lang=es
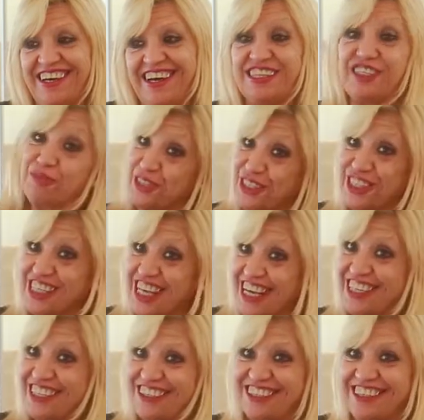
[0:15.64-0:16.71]
hace muchos
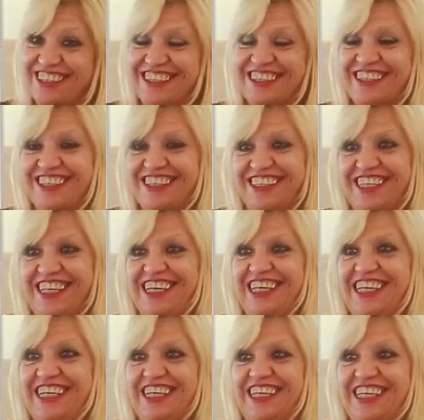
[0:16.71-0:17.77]
años.
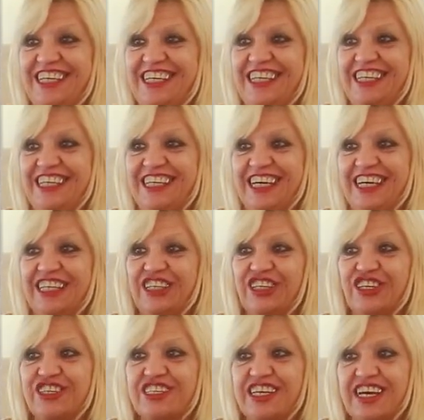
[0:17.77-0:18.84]
Y
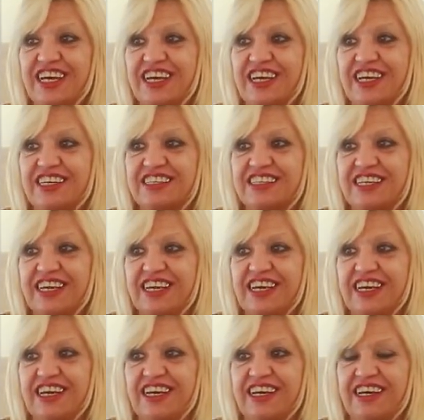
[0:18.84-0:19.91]
entonces,
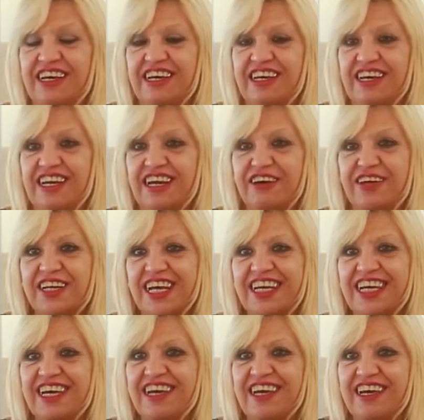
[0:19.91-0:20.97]
eh, la
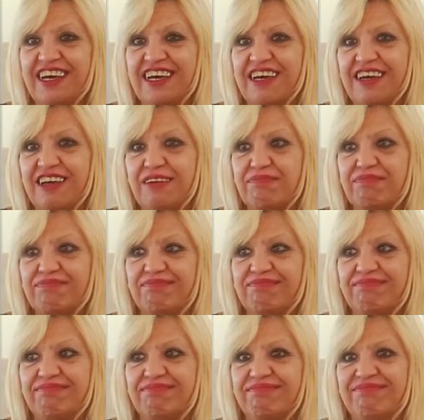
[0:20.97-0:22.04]
verdad que
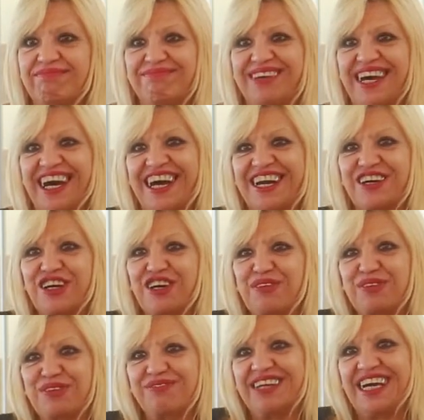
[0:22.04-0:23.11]
me agarró
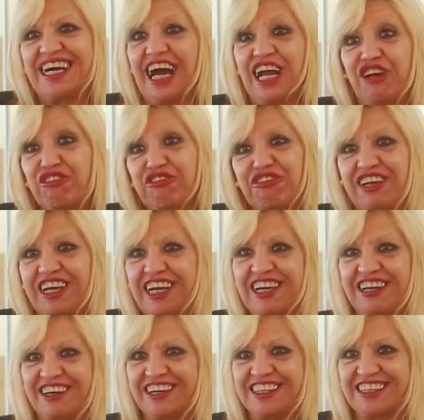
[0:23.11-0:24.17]
como un
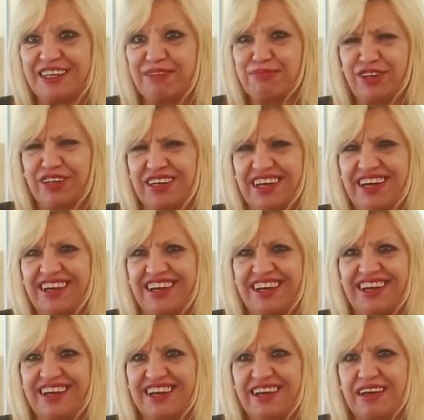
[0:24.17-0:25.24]
escalofrío así
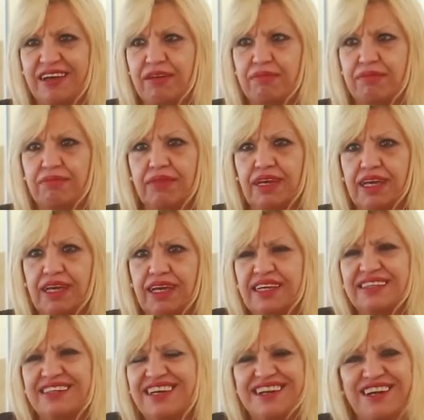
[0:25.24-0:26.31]
porque
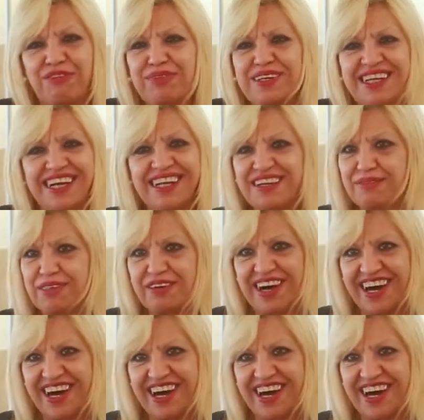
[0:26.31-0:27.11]
es el hospital de mi